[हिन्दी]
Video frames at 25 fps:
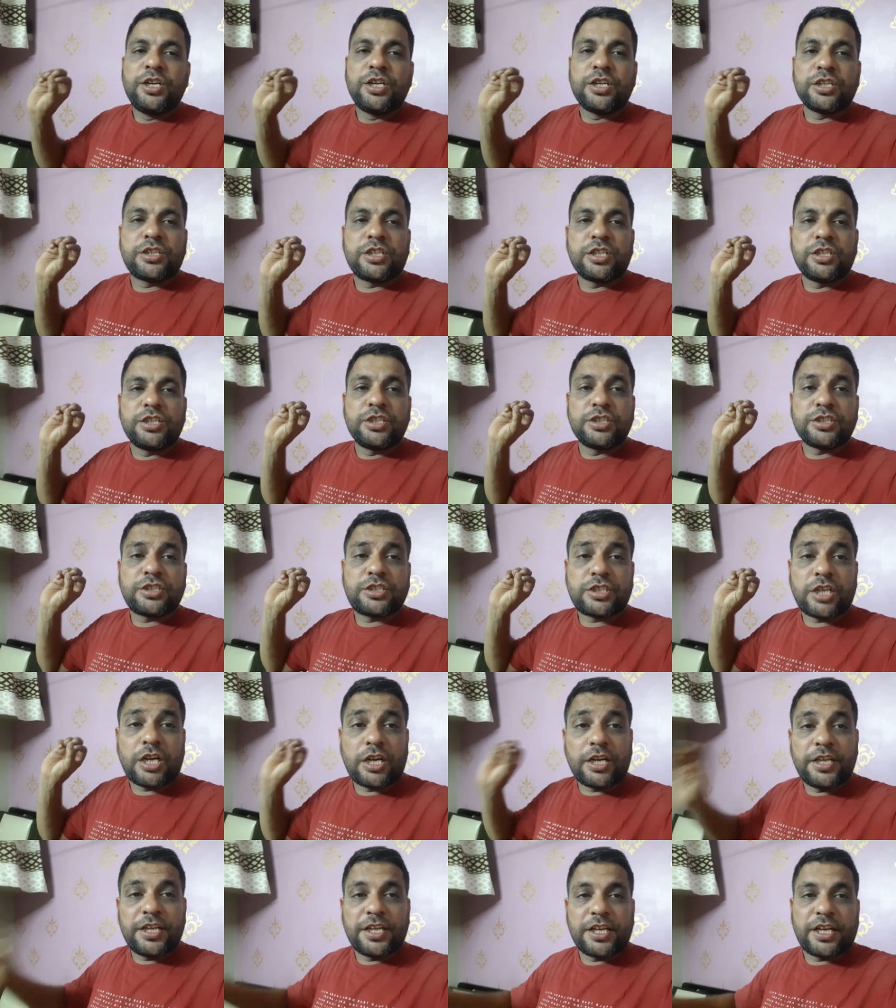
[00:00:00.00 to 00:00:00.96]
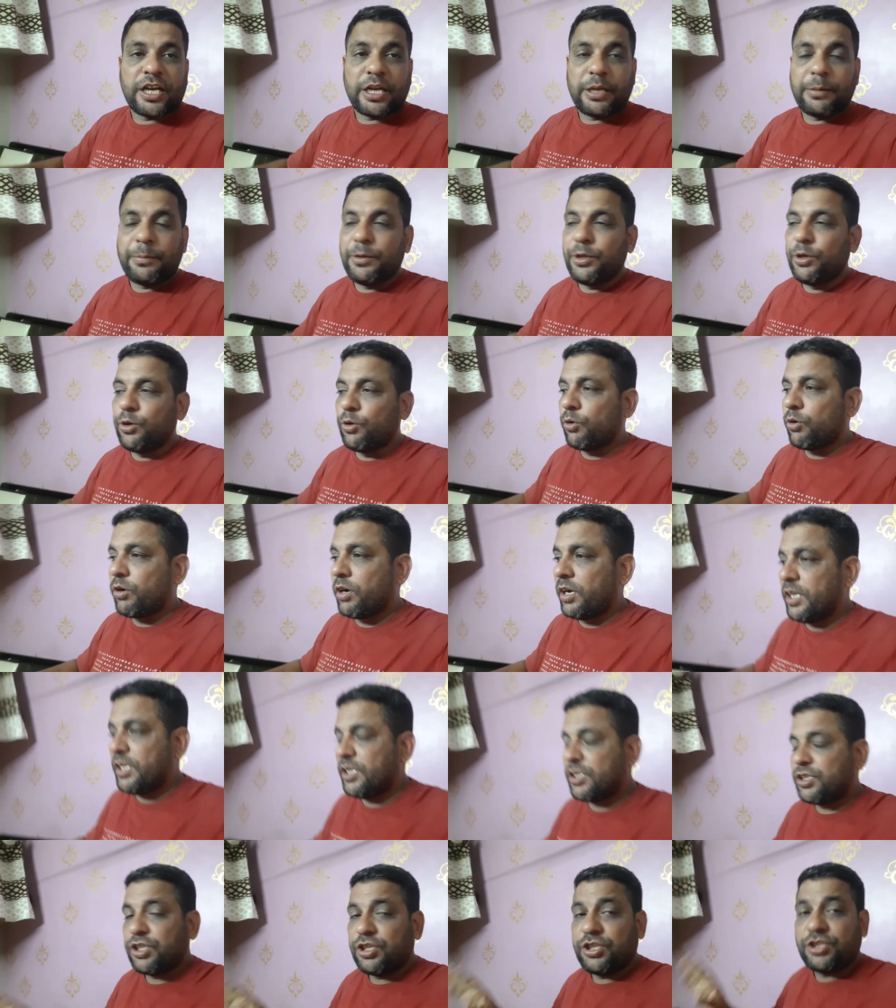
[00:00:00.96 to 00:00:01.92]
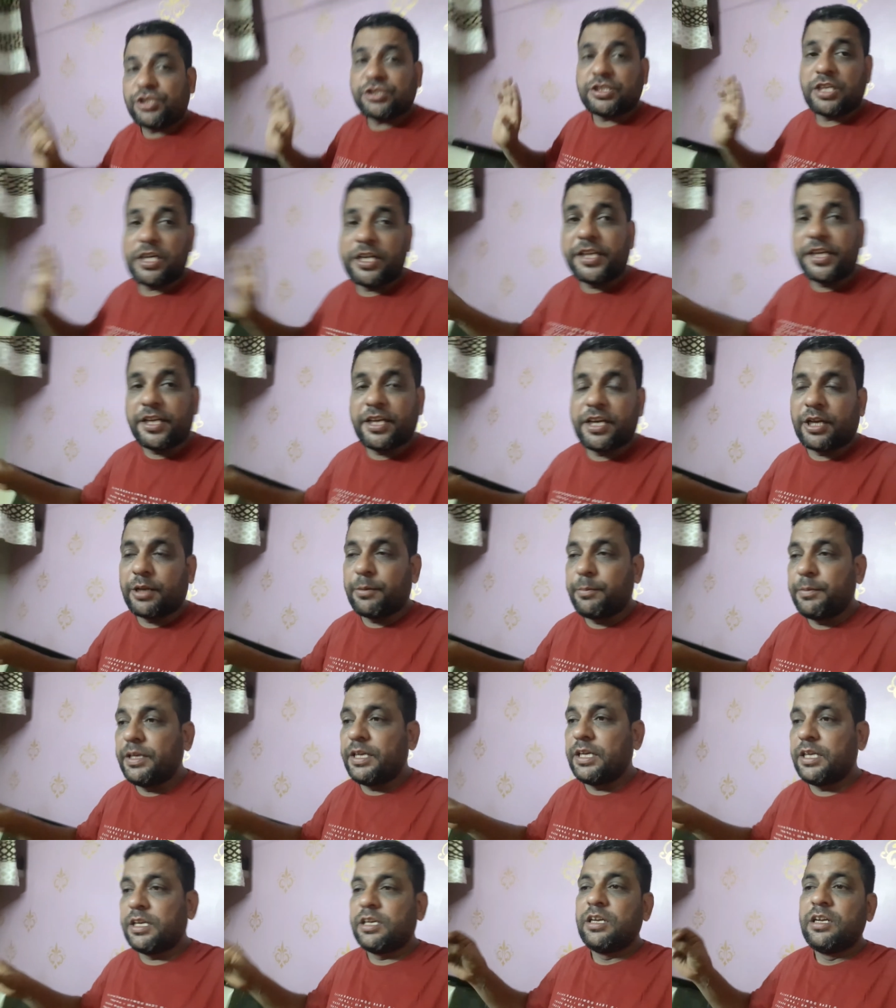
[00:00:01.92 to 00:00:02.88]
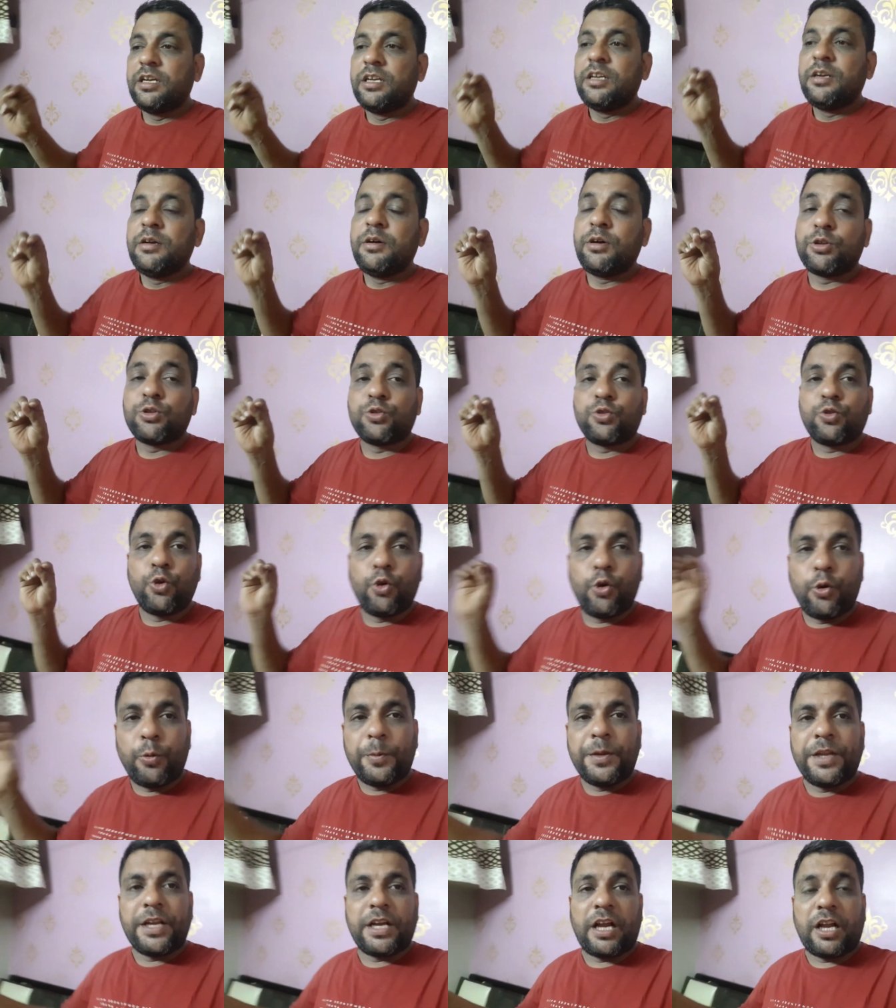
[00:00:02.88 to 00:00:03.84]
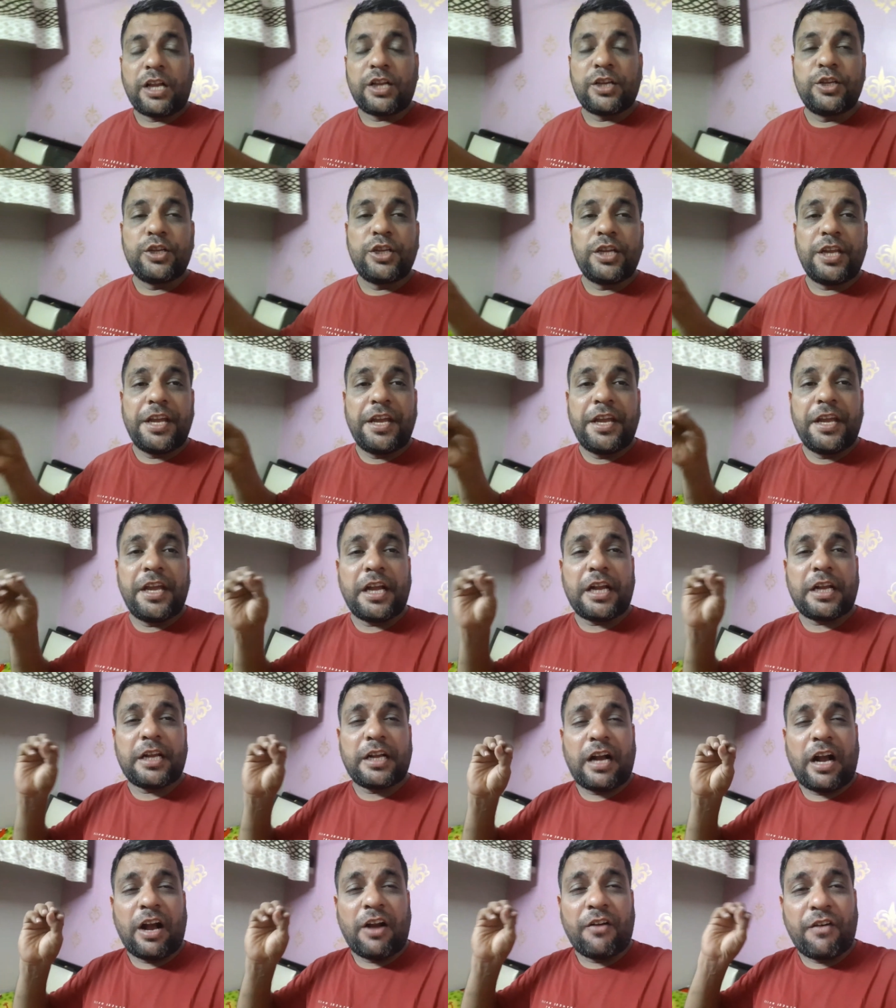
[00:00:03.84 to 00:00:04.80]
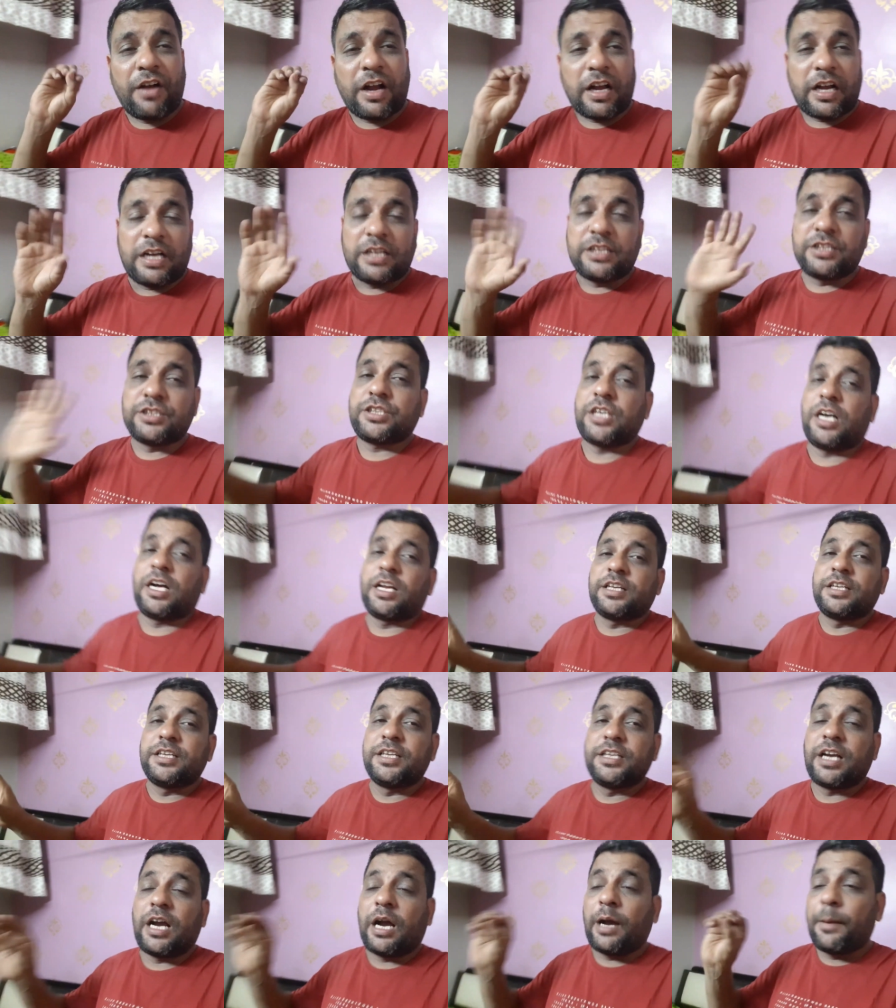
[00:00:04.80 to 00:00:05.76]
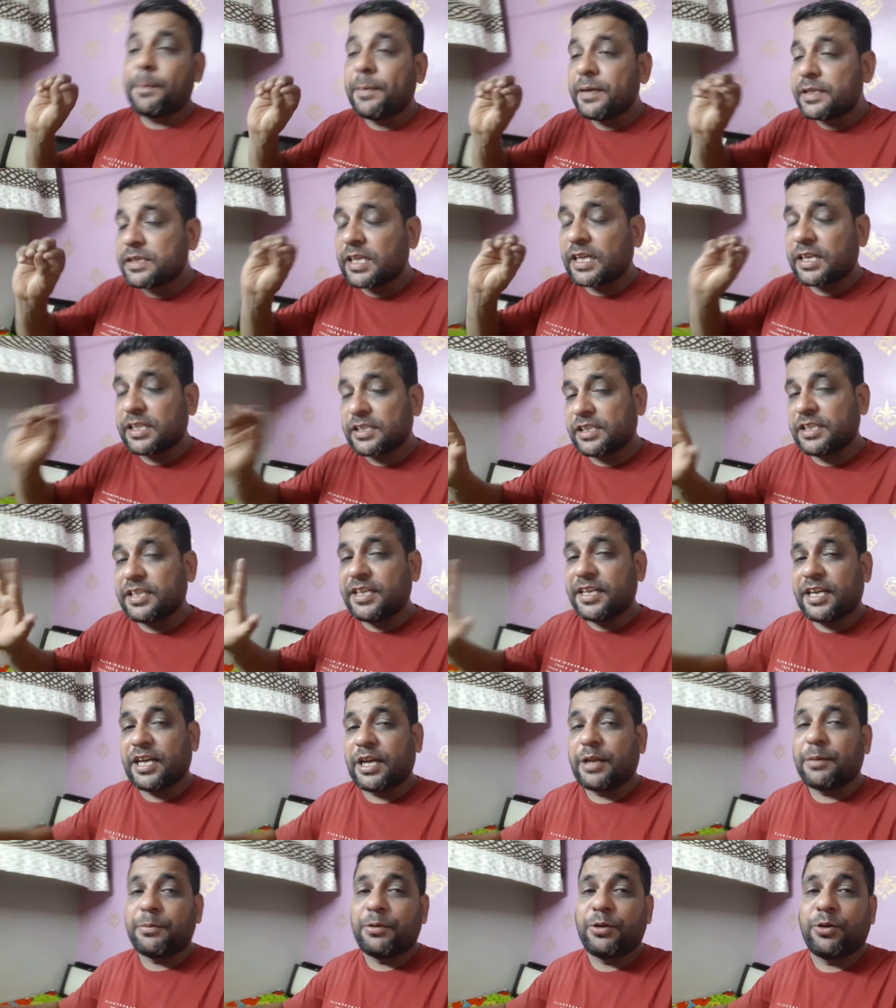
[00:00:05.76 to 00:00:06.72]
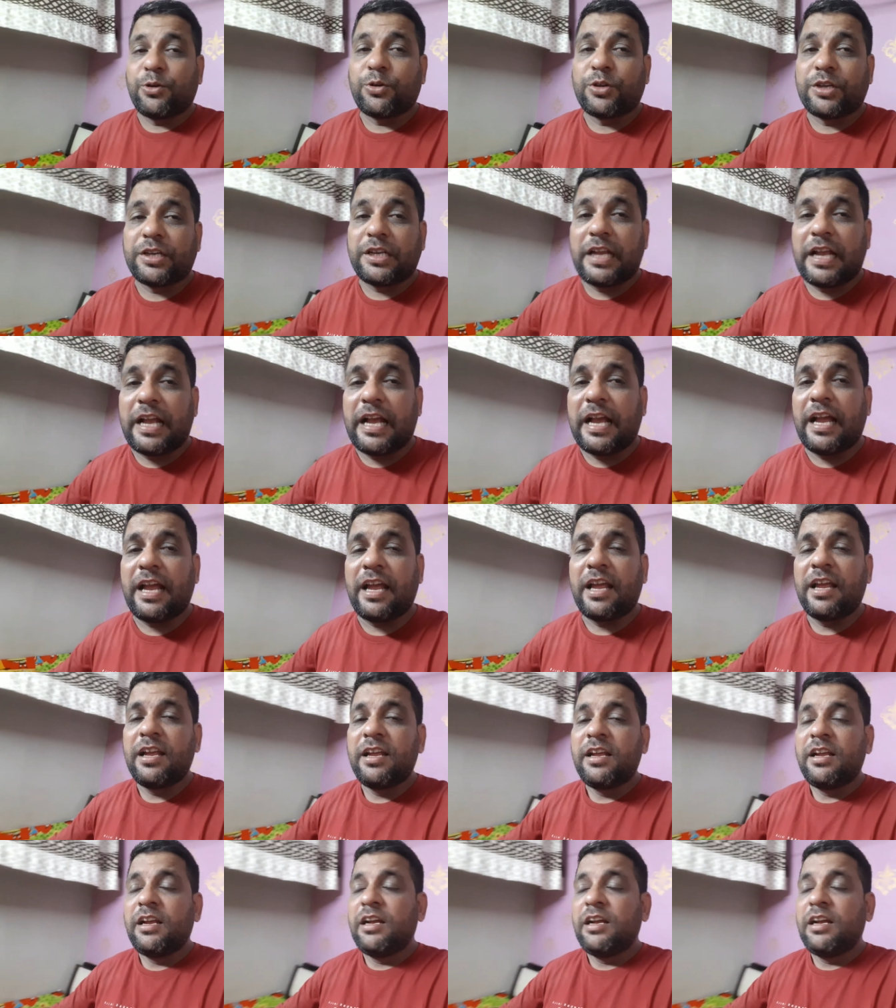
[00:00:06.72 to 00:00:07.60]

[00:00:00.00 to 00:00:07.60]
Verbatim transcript: इतनी सड़ी गर्मी हो गई इतनी सड़ी गर्मी धूप निकल गई एक हवा का निशान नहीं अभी तक इतनी गर्मी हो रही है